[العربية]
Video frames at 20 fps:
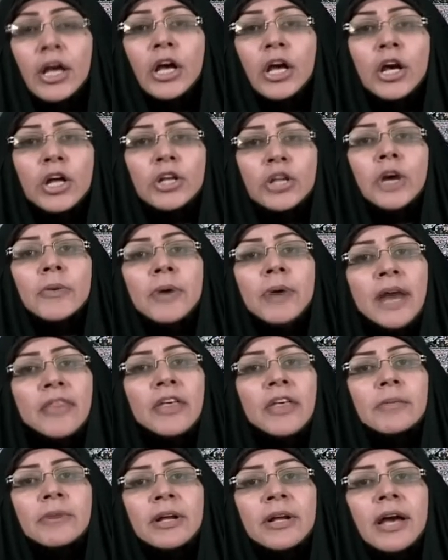اليوم هذه
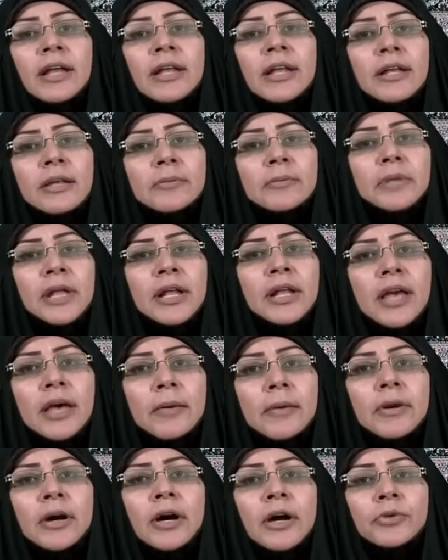المرحلة من
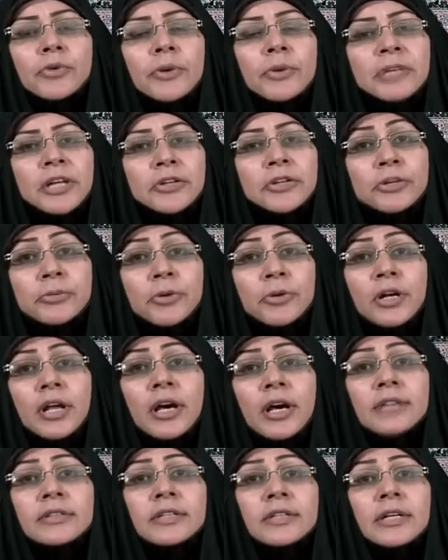الأمان ومن
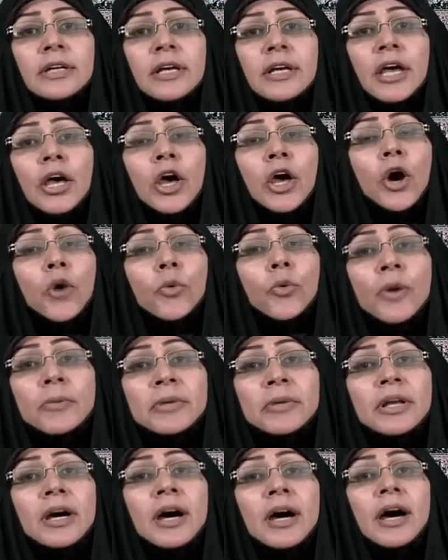الديمقراطية
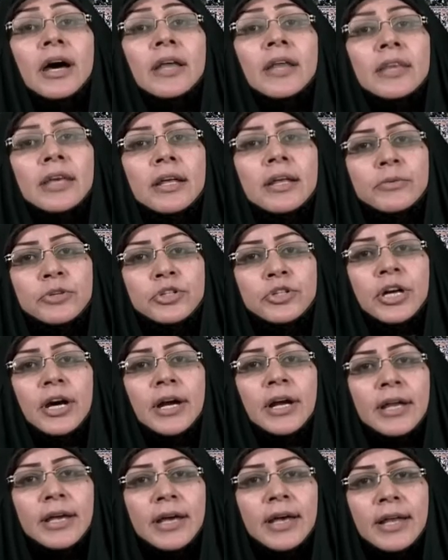ومن هذه
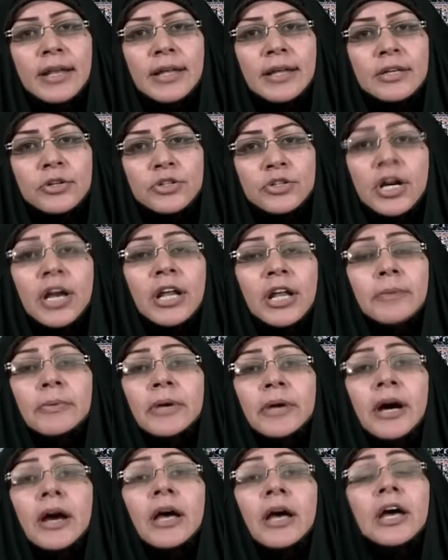المشاركة التي يشارك
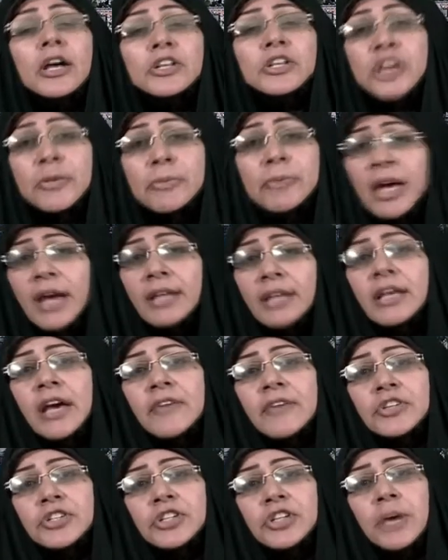بها جميع
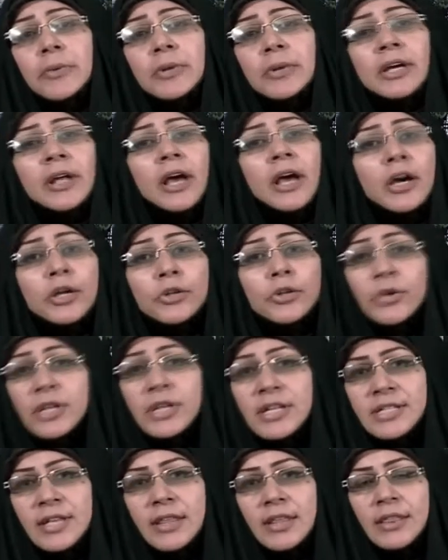أطياف الشعب العراقي دون
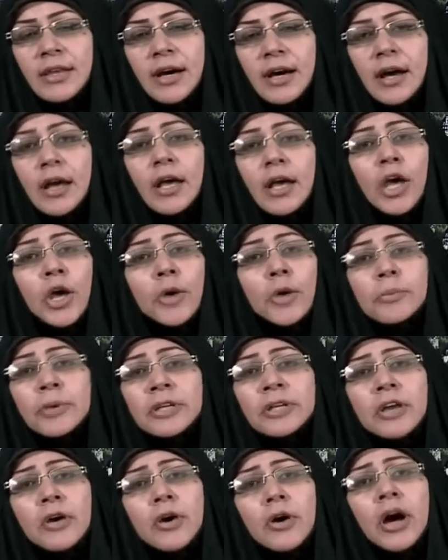استثناء
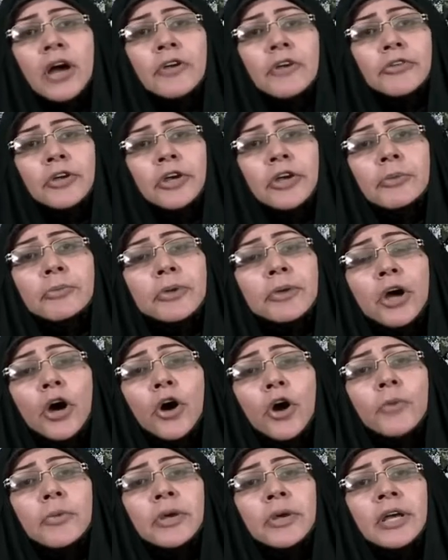بطوائفهم
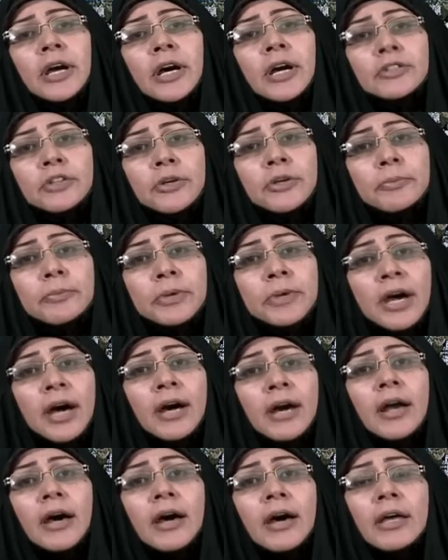بقومياتهم
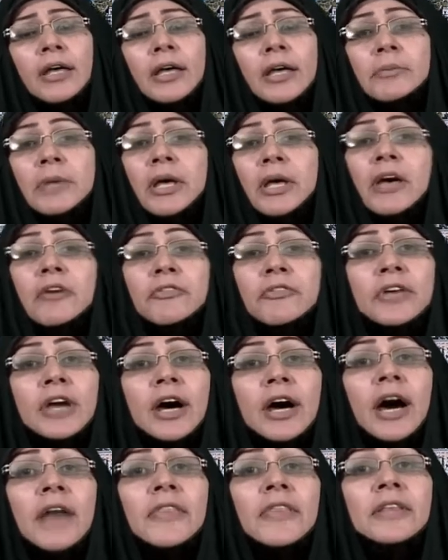بعراقهم في
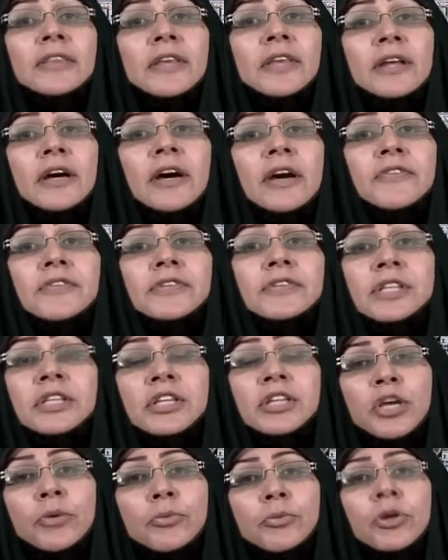هذا التنافس
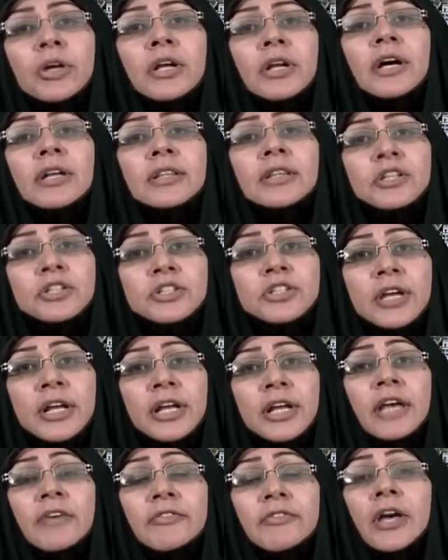الديمقراطي
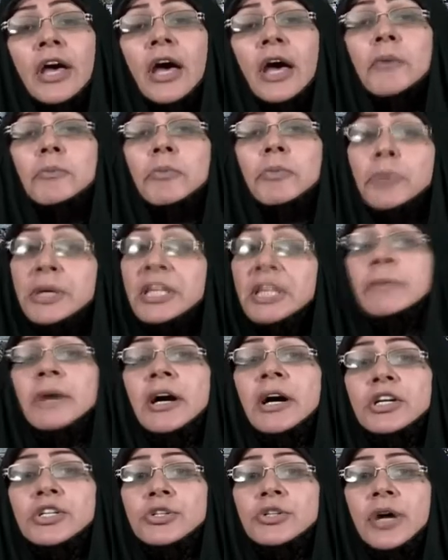الشريف بدم
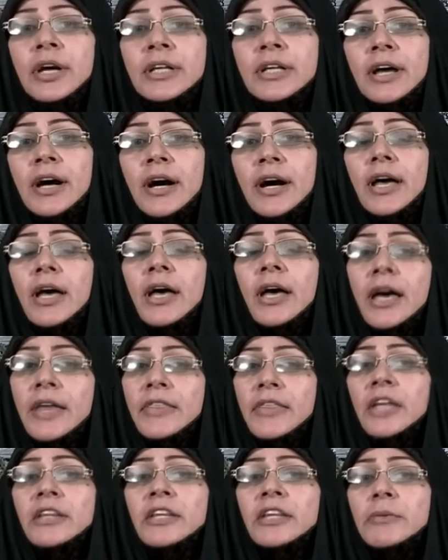دماء الشهداء
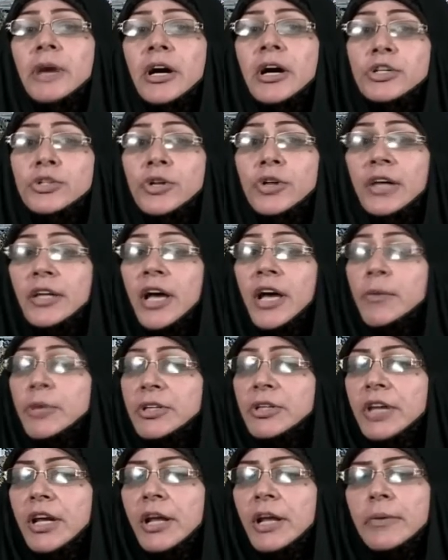إذا دماء الشهداء
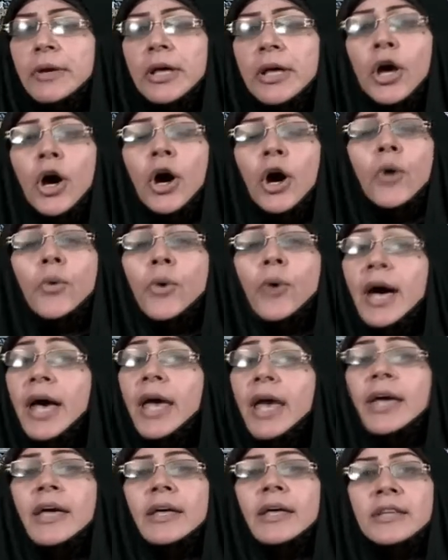محترمة
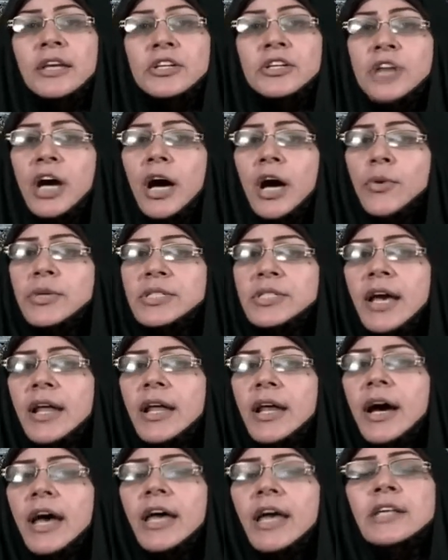وأي تجاوز
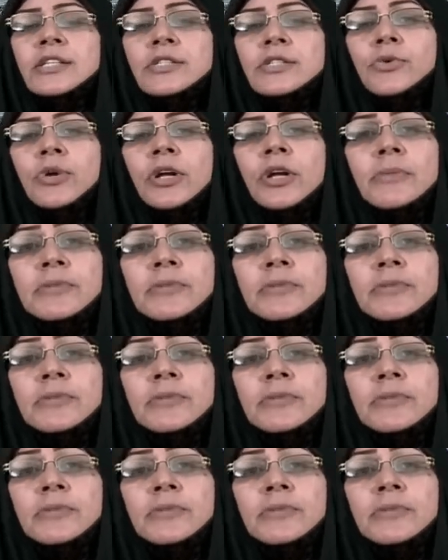على أي صورة من